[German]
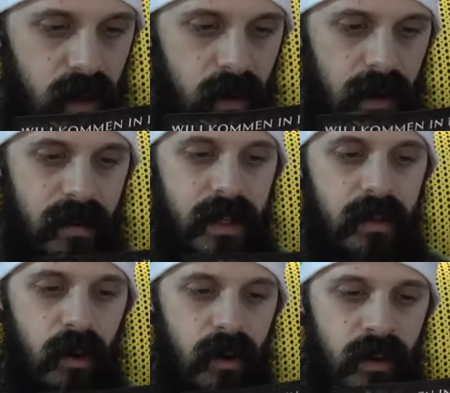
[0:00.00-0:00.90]
Dann habe ich hier
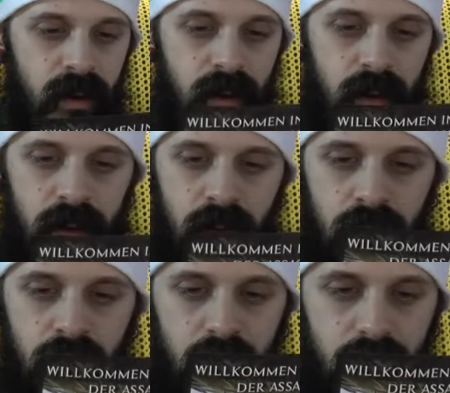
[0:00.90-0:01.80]
noch
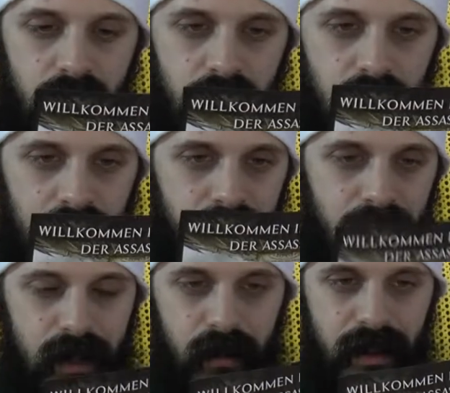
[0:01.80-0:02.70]

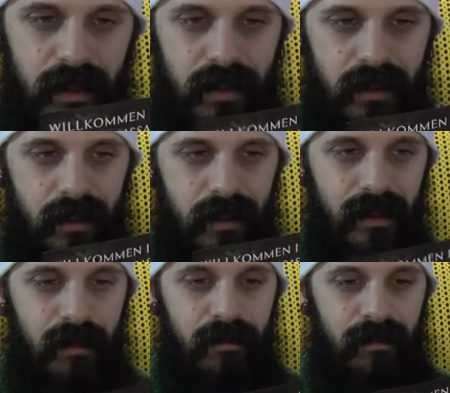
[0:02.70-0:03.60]
irgendwas mit
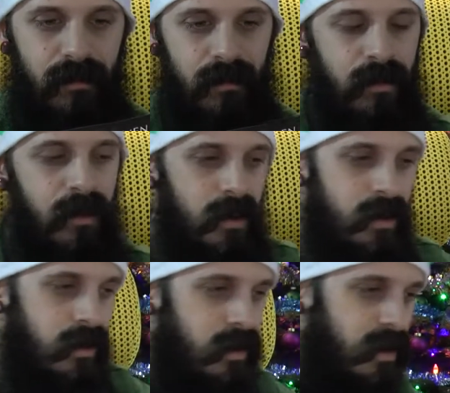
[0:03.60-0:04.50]
dem
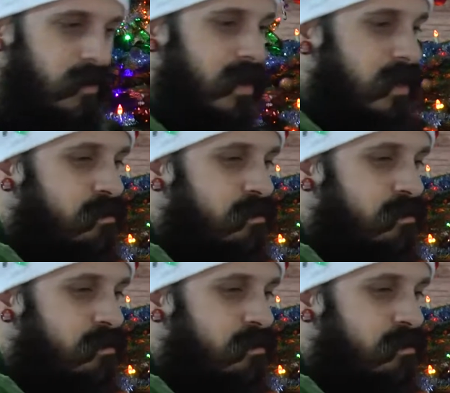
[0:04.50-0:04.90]
mit diesem